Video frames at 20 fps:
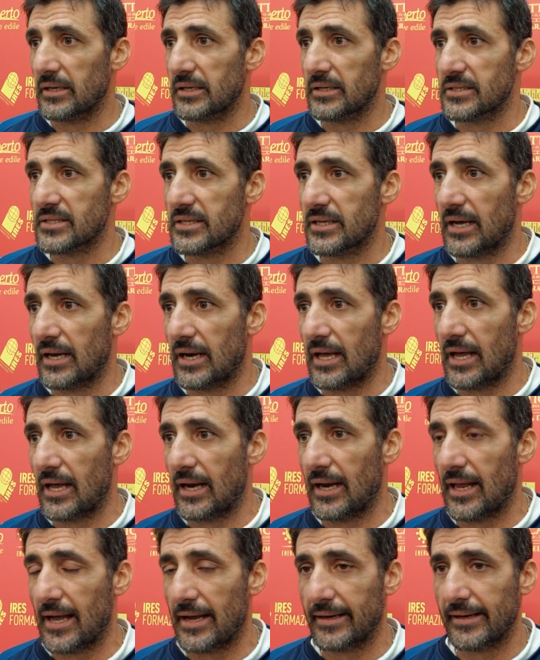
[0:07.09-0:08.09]
sia la
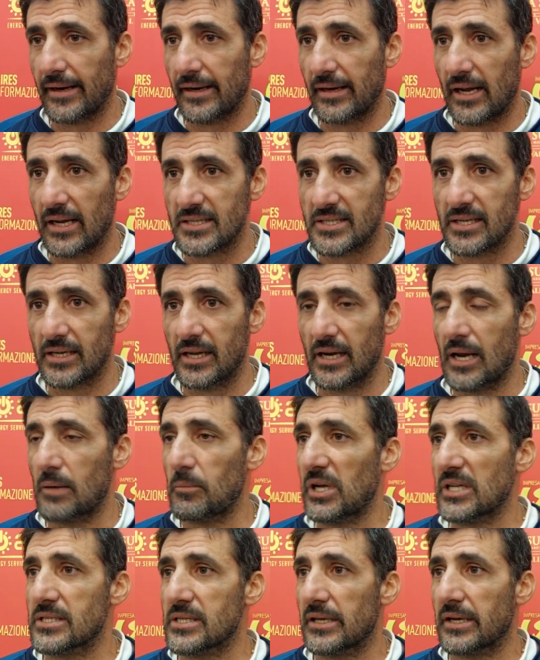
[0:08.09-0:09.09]
Lagragas che la
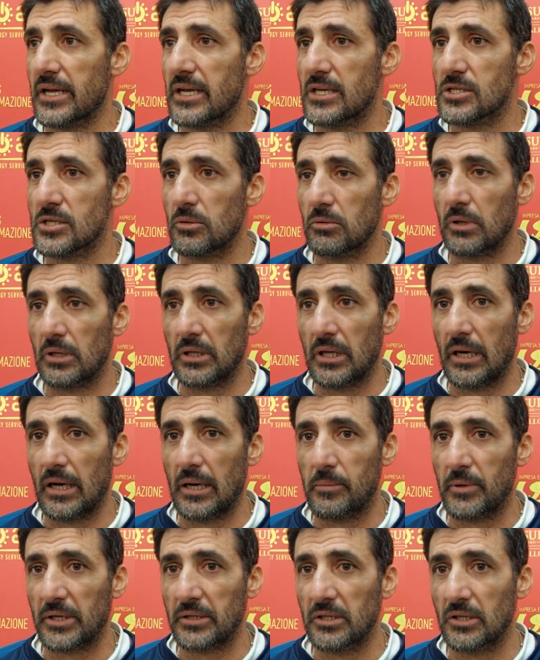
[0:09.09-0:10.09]
Mazzarese, una
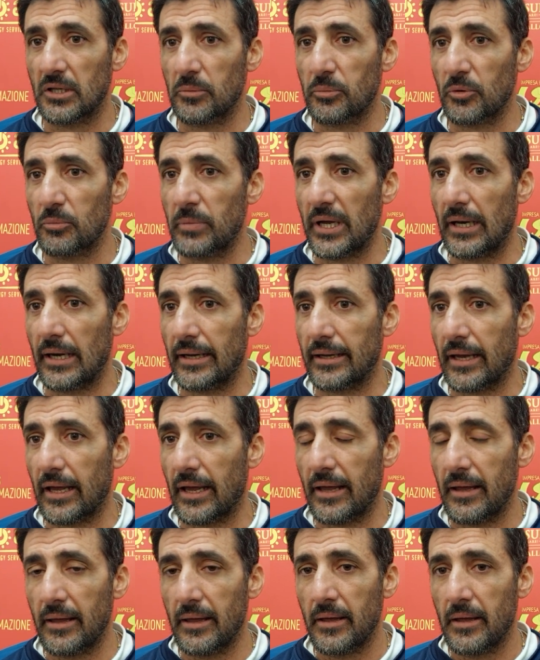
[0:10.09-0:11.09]
delle partite più belle
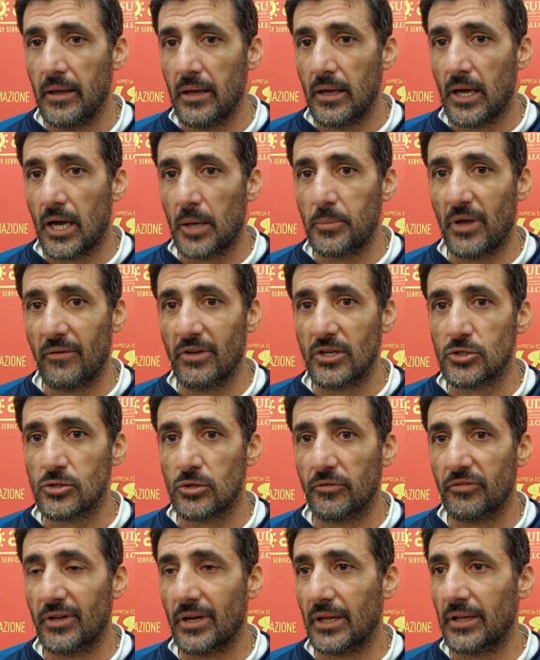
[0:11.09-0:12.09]
che abbia
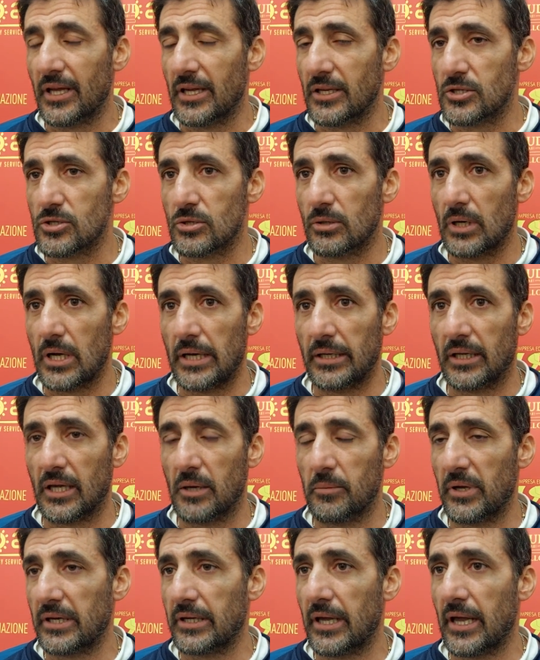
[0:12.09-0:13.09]
visto fino adesso, anche
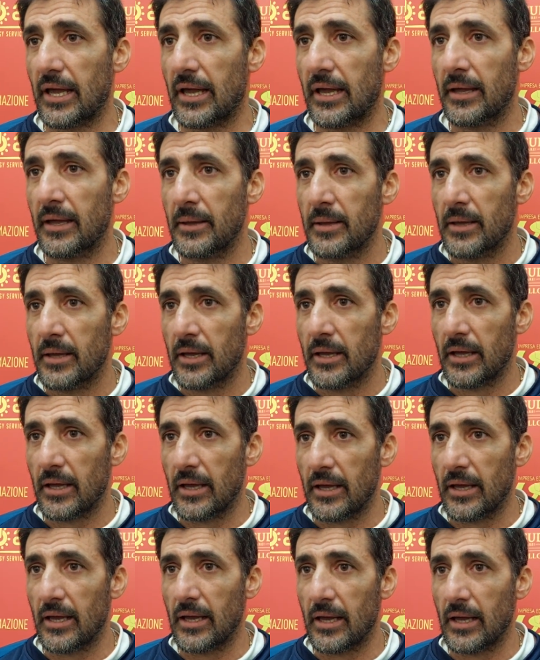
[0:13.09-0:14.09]
perché
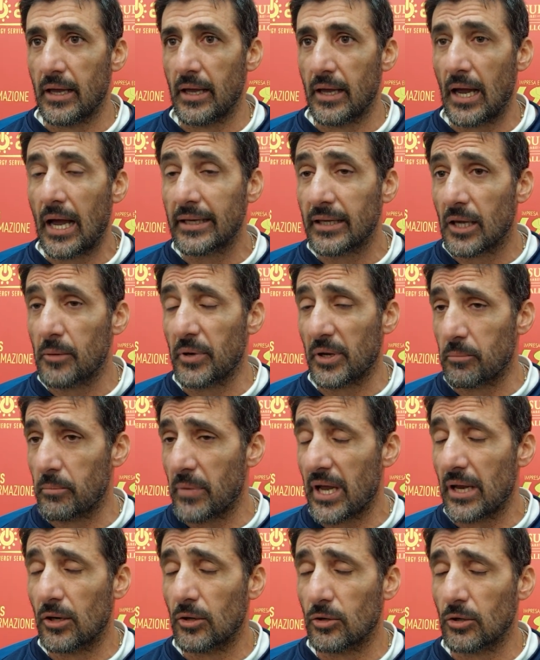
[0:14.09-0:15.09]
eh, anche per
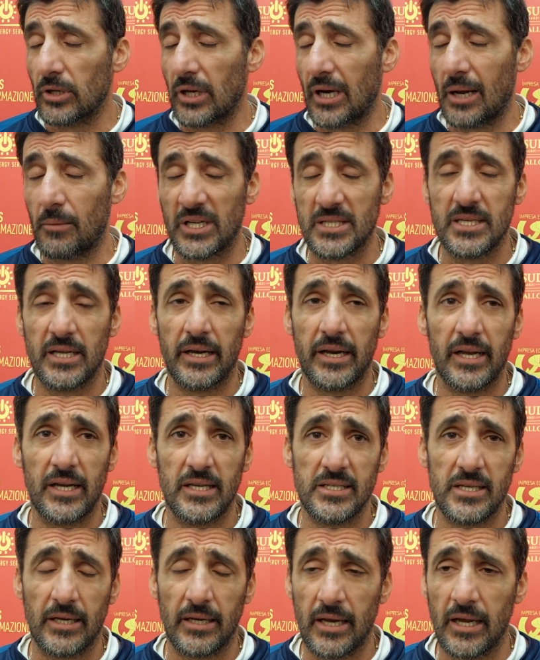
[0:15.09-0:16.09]
merito della
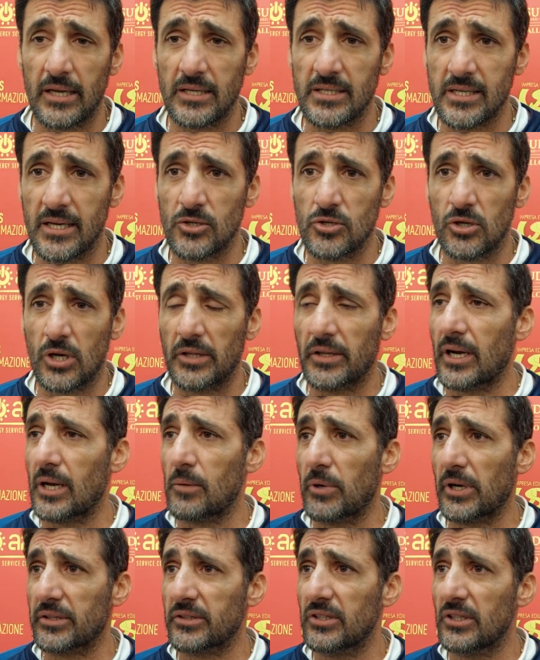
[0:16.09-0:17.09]
Mazzarese che si è giocata la
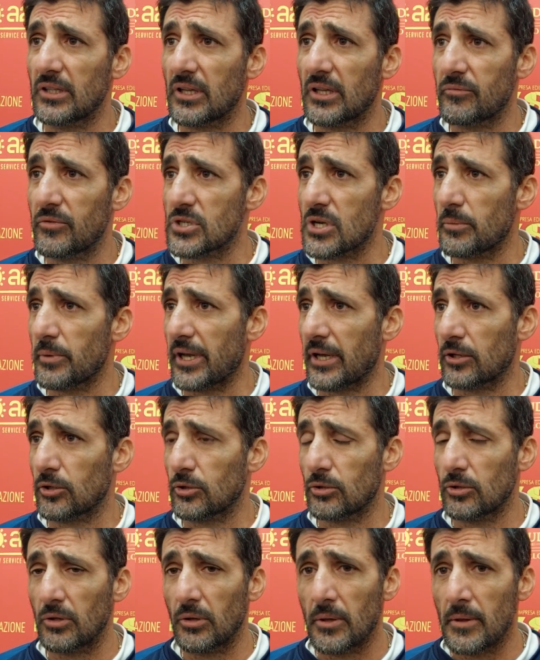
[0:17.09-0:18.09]
partita a viso
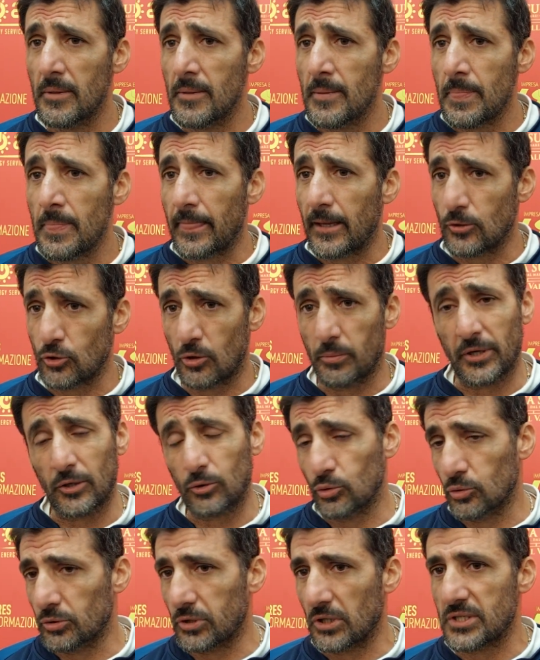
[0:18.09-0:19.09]
aperto,
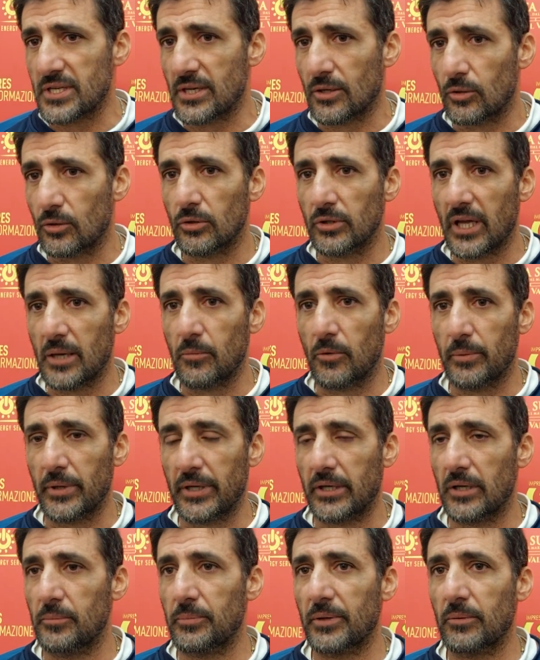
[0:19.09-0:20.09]
soprattutto il secondo tempo,
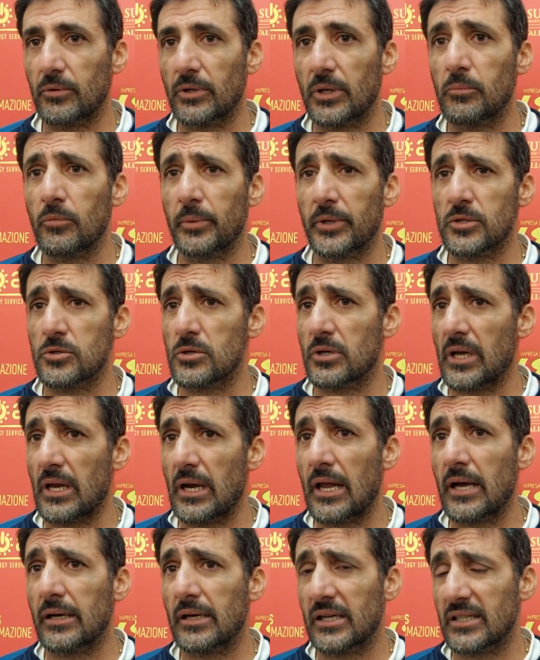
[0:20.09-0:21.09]
perché il primo tempo penso che
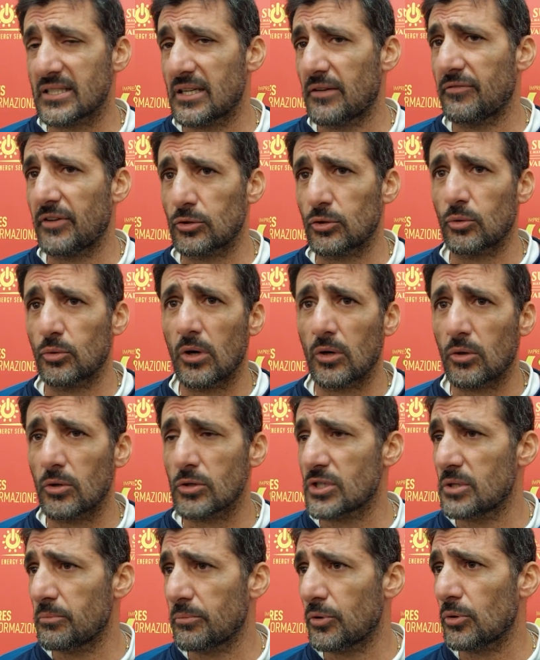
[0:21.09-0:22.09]
l'Agragas ha fatto
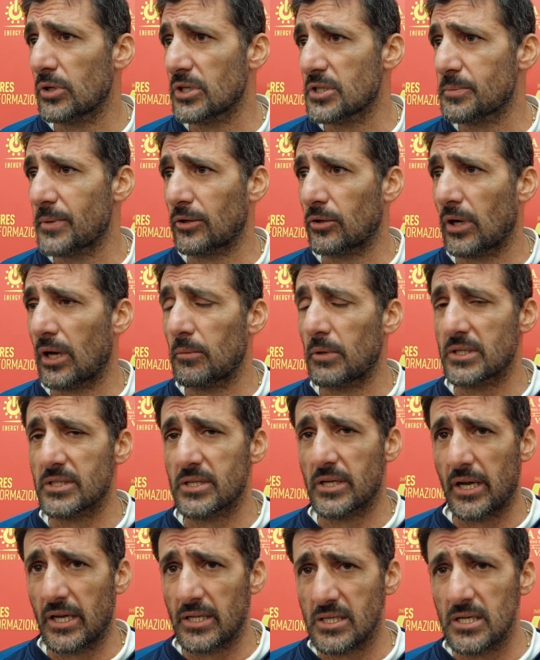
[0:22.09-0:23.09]
qualcosa in più rispetto alla
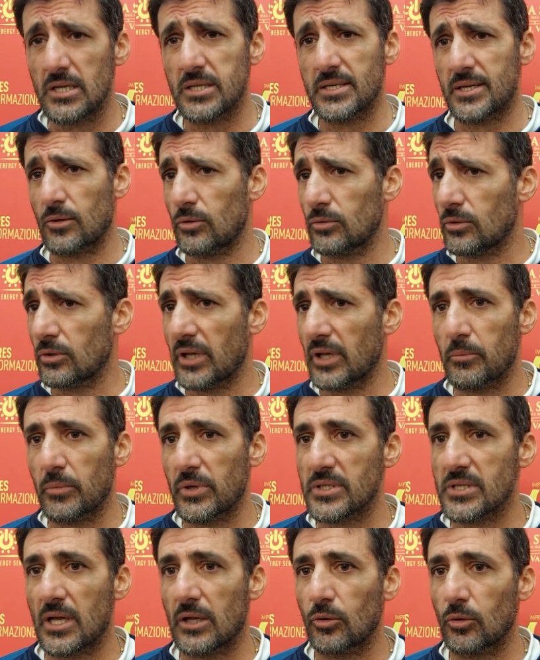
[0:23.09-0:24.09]
Mazzarese, il secondo tempo è
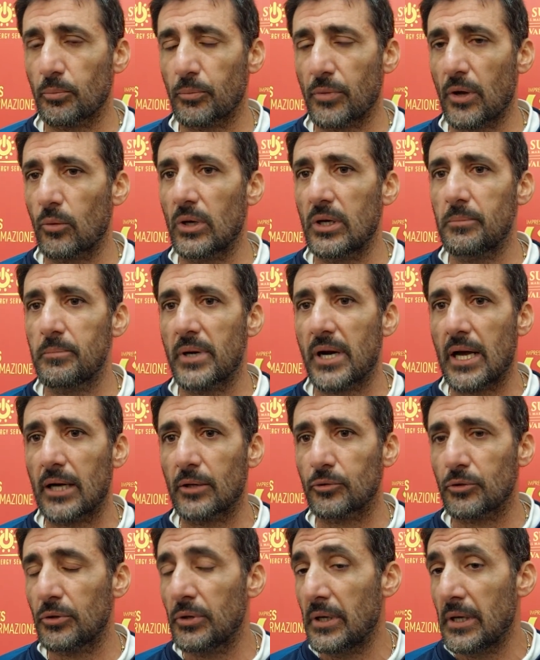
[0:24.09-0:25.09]
stato più
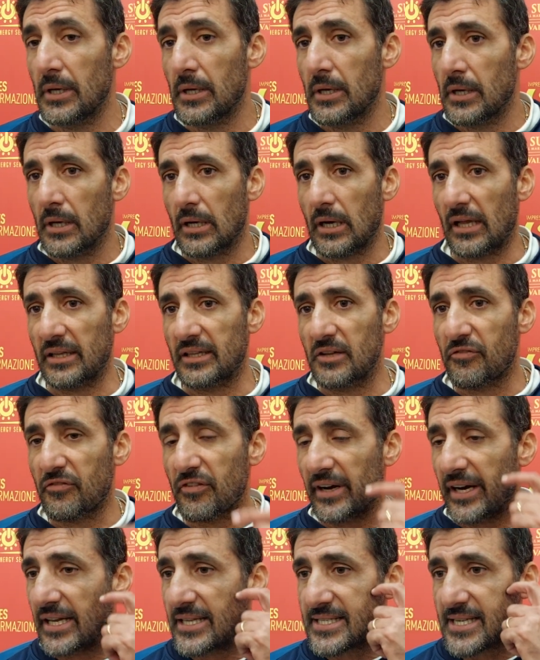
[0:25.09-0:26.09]
equilibrato, la
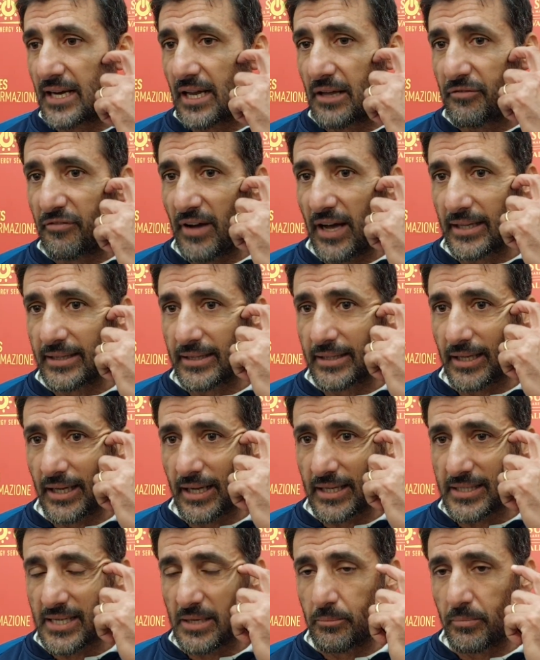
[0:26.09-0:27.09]
differenza l'ha
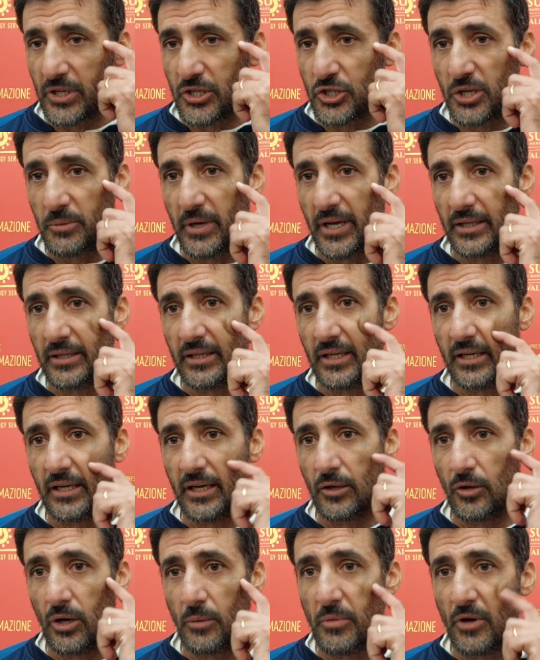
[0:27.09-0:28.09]
fatta semplicemente
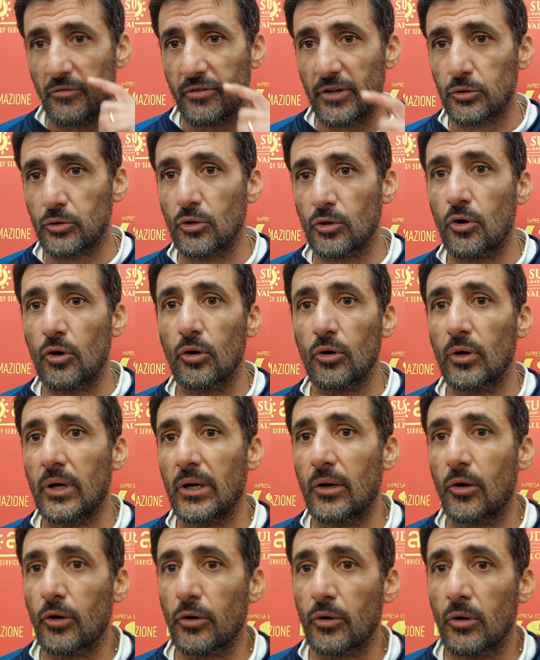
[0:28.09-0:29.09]
che noi abbiamo fatto gol e
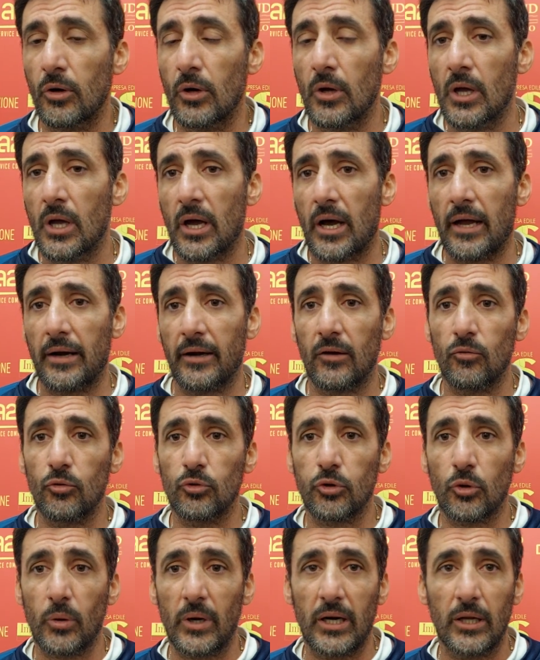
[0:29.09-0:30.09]
loro hanno
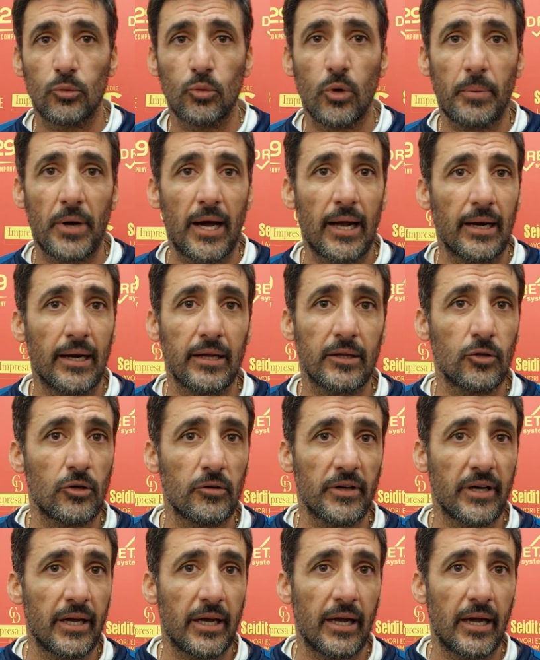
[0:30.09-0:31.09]
avuto quelle due palle
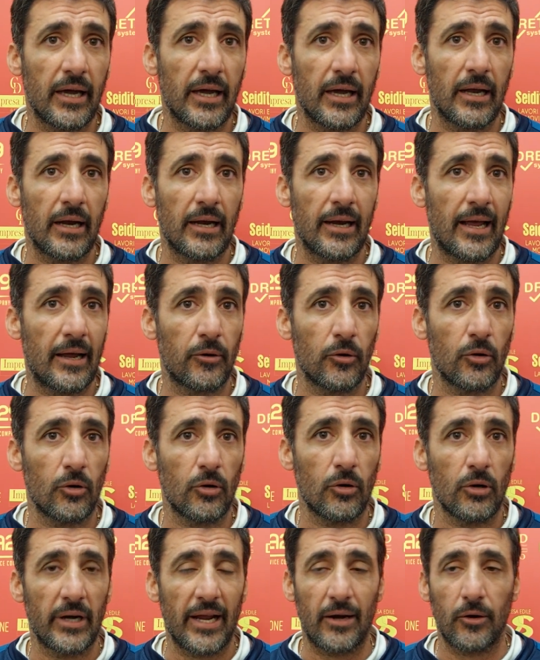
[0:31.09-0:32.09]
dove le
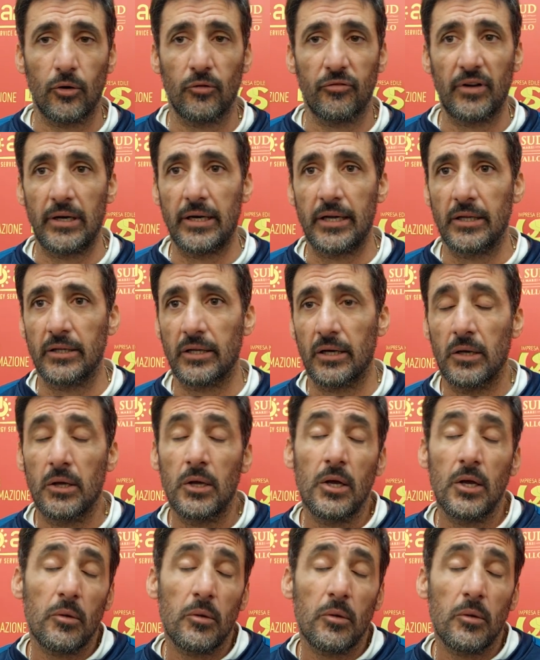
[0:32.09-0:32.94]
hanno, le hanno fallite.